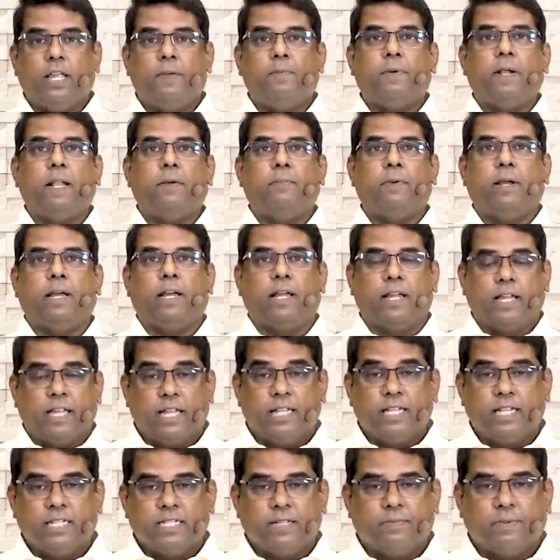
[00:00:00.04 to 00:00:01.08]
இப்போ நம்ம
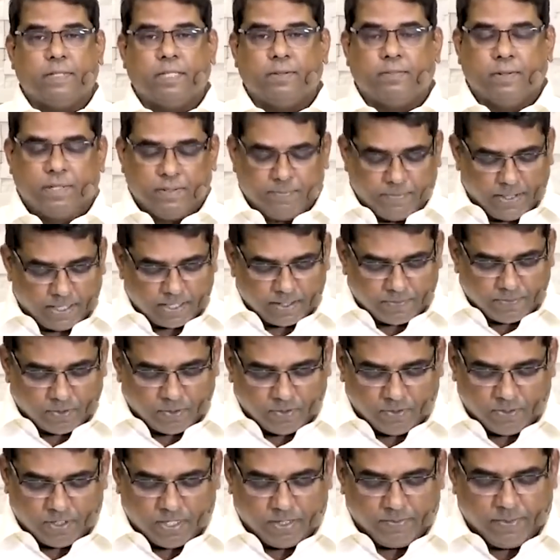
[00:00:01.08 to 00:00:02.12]
எந்த ஜபத்தை பற்றி பார்க்க
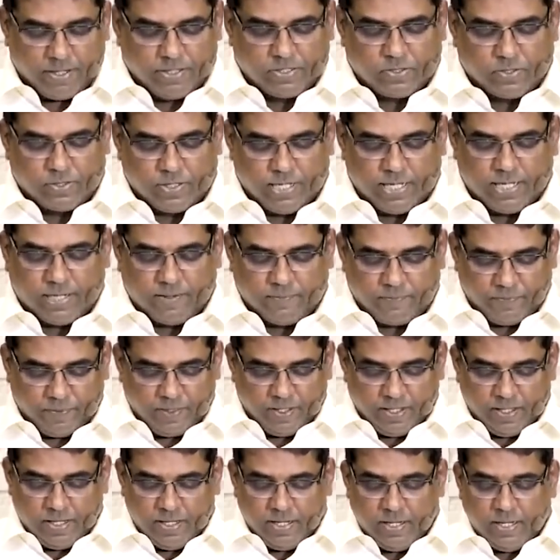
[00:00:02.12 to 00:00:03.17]
போகிறோம் அப்படின்னு சொன்னால்
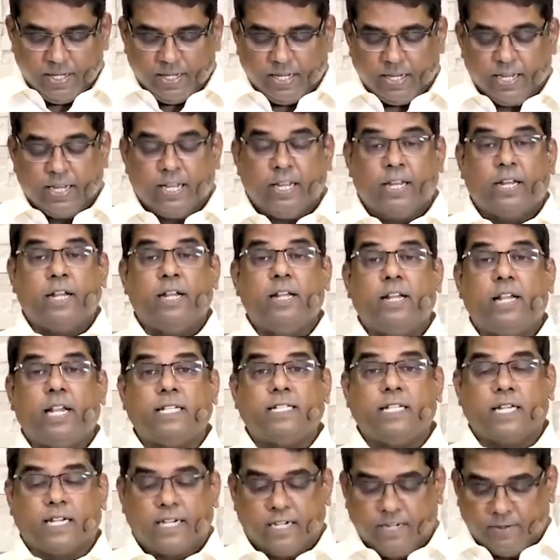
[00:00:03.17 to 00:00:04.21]
ரெண்டு
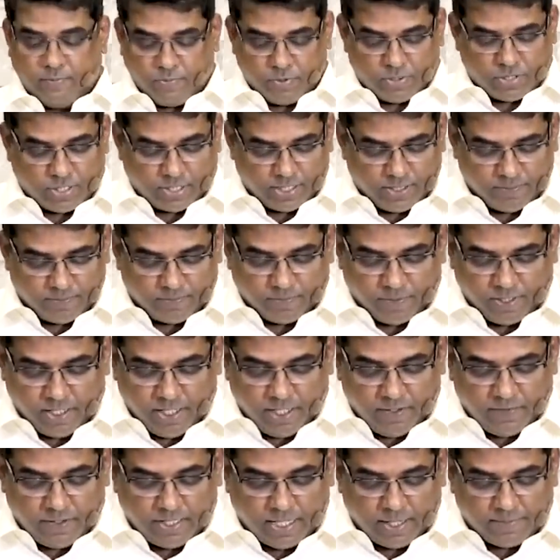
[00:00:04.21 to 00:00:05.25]
ராஜாக்களின் புஸ்தகம்
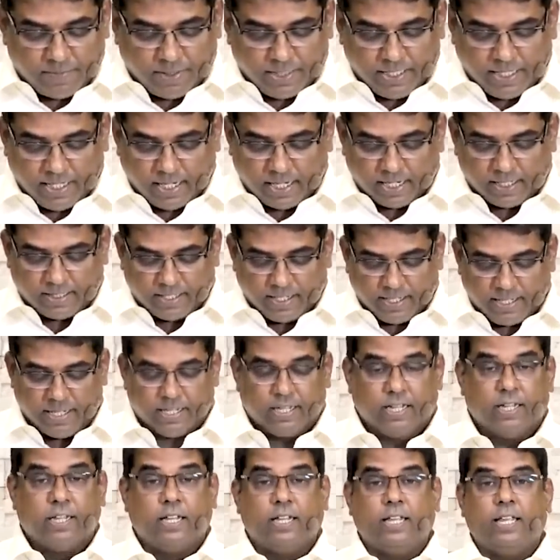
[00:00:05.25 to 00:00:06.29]
இருபதாம் அதிகாரத்தில்
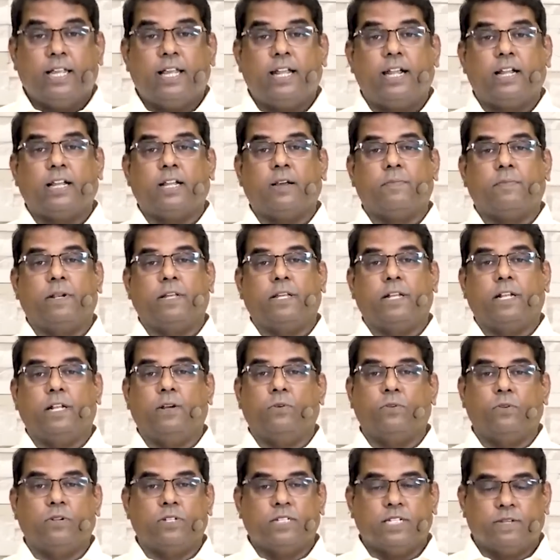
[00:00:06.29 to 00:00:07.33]
ஏறெடுக்கப்படுகிற
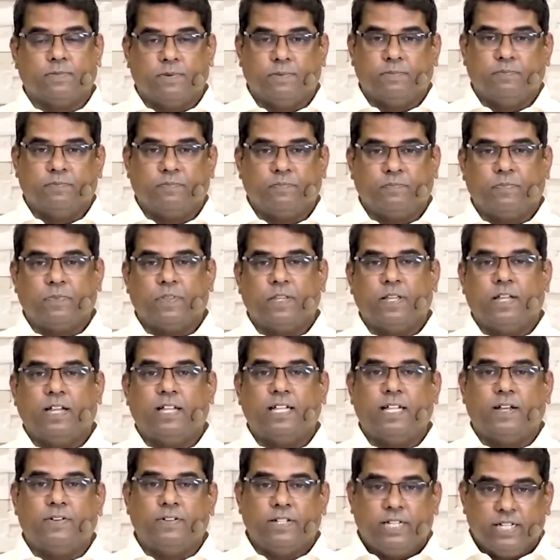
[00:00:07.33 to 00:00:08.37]
ஒரு ஜபம்
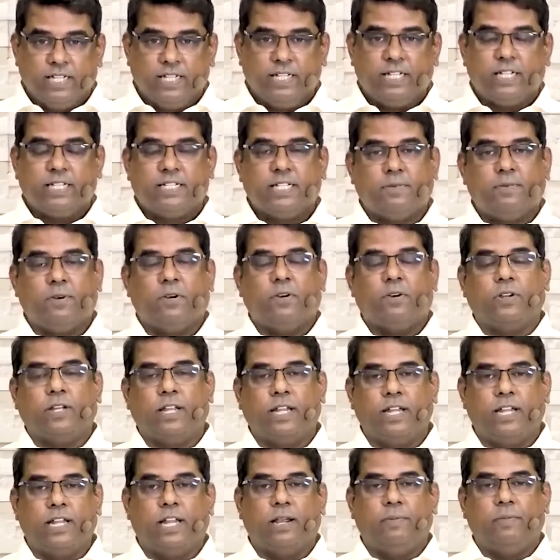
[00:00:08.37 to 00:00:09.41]
அதாவது இந்த ஜபம்
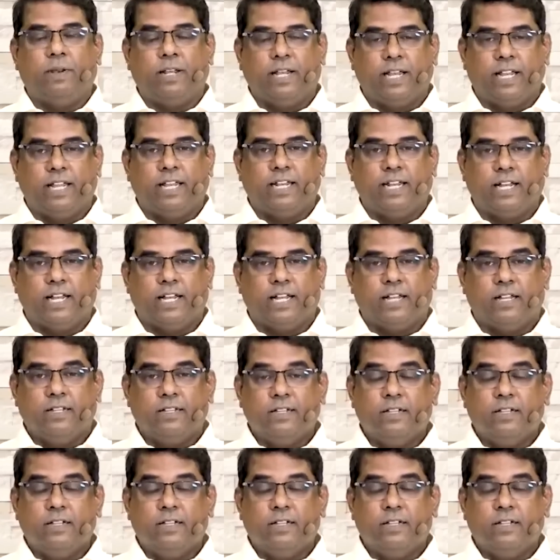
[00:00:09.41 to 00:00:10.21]
என்ன அப்படின்னு கேட்டிங்கன்னா